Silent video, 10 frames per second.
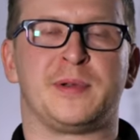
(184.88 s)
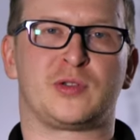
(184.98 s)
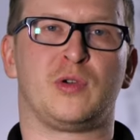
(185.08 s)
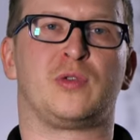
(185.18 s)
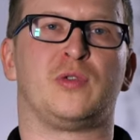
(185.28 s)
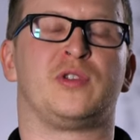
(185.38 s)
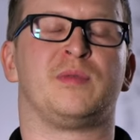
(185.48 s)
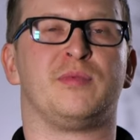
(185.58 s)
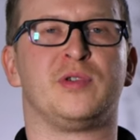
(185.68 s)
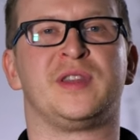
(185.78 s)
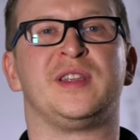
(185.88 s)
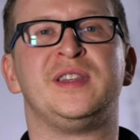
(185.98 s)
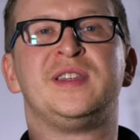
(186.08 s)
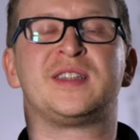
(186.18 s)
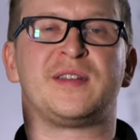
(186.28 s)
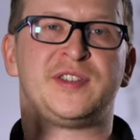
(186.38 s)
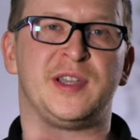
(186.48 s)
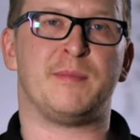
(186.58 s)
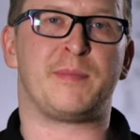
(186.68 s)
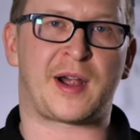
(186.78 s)
поскольку это будет не
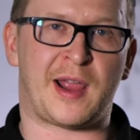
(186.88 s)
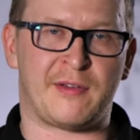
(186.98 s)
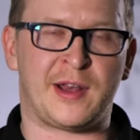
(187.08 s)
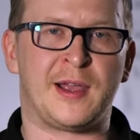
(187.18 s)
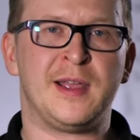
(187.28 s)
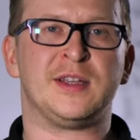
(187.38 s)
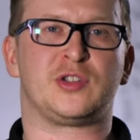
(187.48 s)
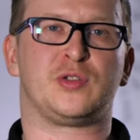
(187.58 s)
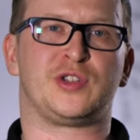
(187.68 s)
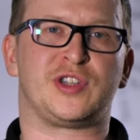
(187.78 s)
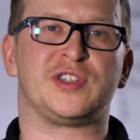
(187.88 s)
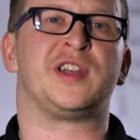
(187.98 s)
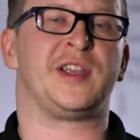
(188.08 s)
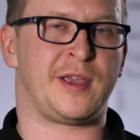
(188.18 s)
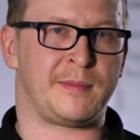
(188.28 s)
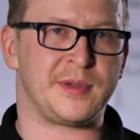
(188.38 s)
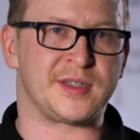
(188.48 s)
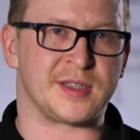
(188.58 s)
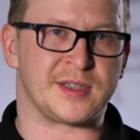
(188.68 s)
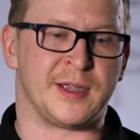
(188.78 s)
совсем правильно правильно с точки зрения
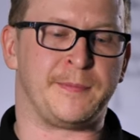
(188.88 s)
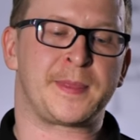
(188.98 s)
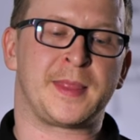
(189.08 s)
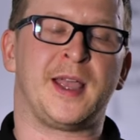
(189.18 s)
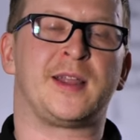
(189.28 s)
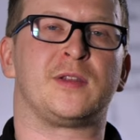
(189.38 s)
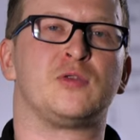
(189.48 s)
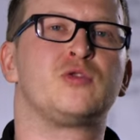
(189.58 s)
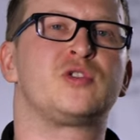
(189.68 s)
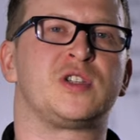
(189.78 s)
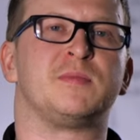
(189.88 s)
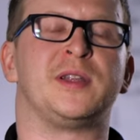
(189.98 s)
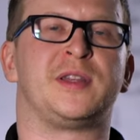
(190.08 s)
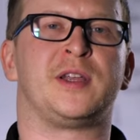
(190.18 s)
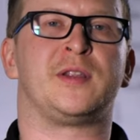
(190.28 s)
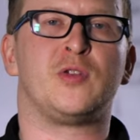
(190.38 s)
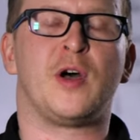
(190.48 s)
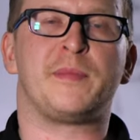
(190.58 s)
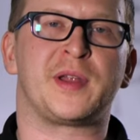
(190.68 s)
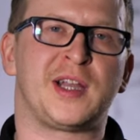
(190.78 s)
бизнеса. На это нужно смотреть, но
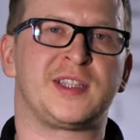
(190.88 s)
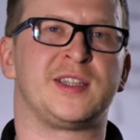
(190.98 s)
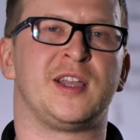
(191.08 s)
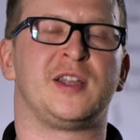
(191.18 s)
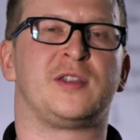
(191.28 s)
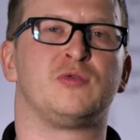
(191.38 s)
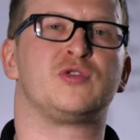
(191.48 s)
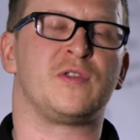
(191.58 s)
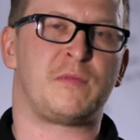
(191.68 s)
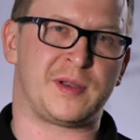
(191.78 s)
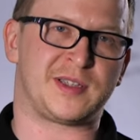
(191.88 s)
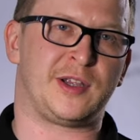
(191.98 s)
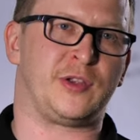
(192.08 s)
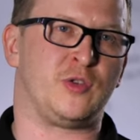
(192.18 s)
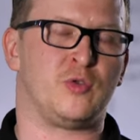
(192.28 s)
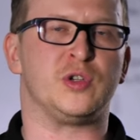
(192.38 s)
опираться на это нужно в последнюю